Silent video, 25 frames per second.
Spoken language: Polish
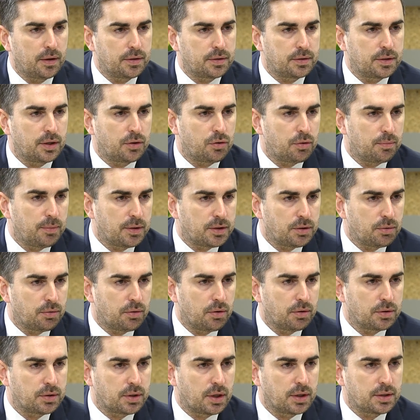Centrum
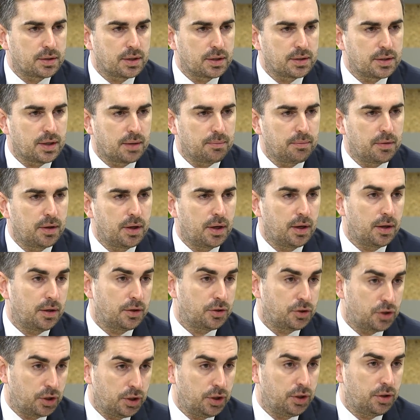Marszałkowska Sezam,
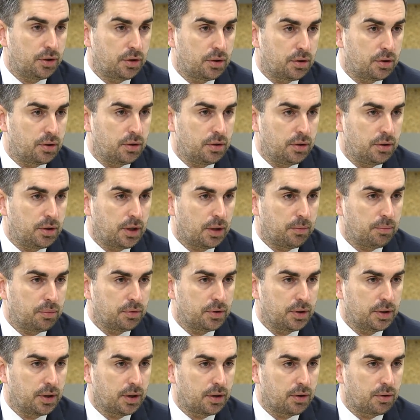czyli ten
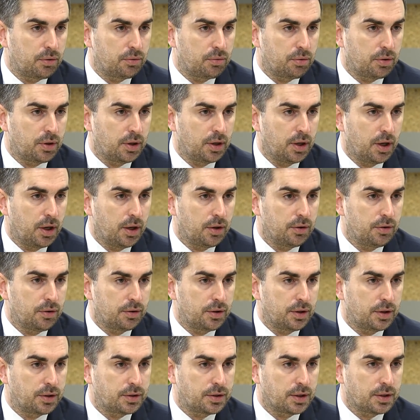budynek, który
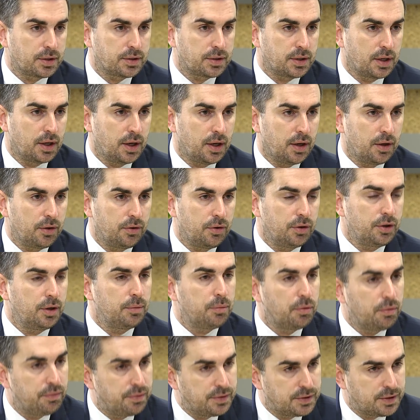dotychczas no nie
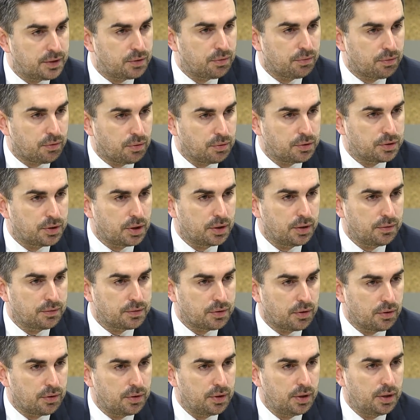był wizytówką ściany
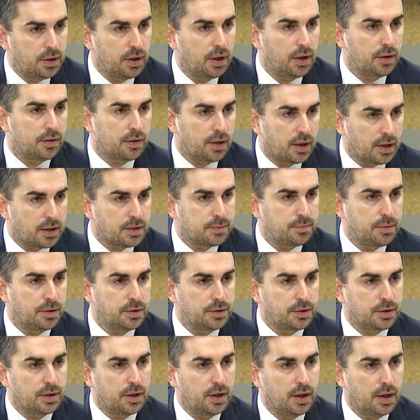wschodniej, teraz
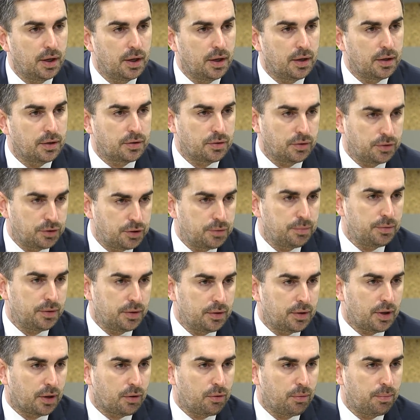będzie,
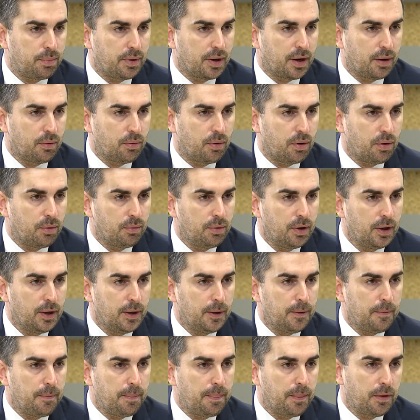sądzimy, taką perełką.
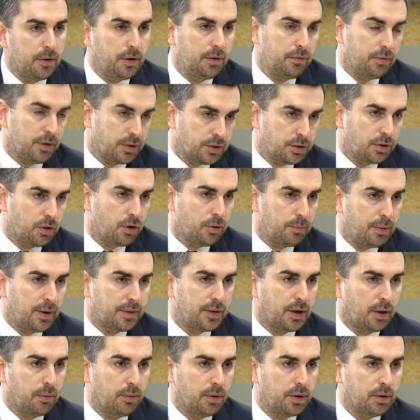No i właśnie Roma
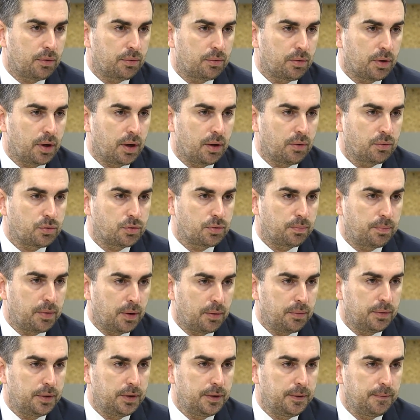Tower, która
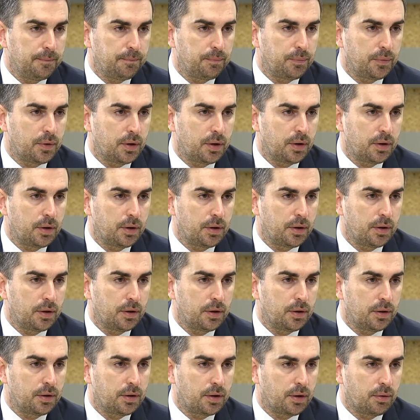uzupełni mm,
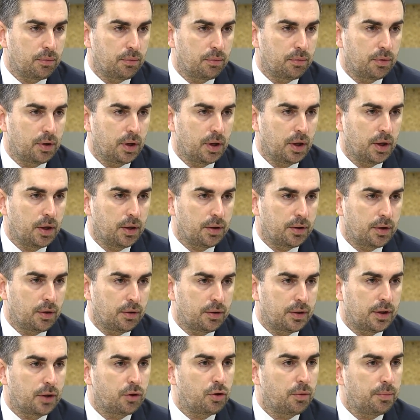e, tę,
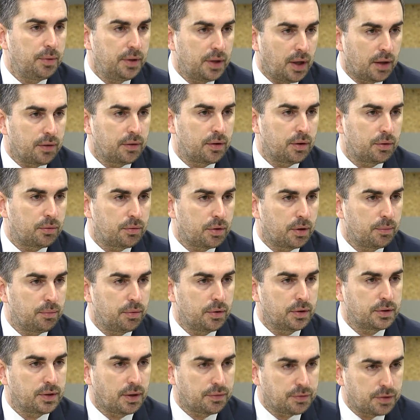te, te dominanty, które
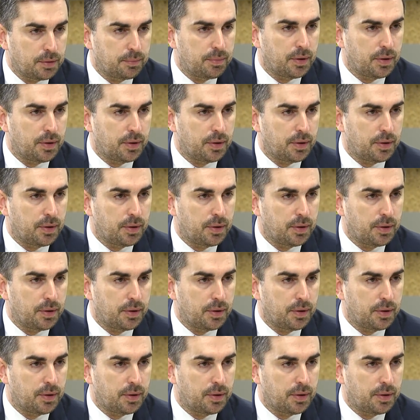były zawsze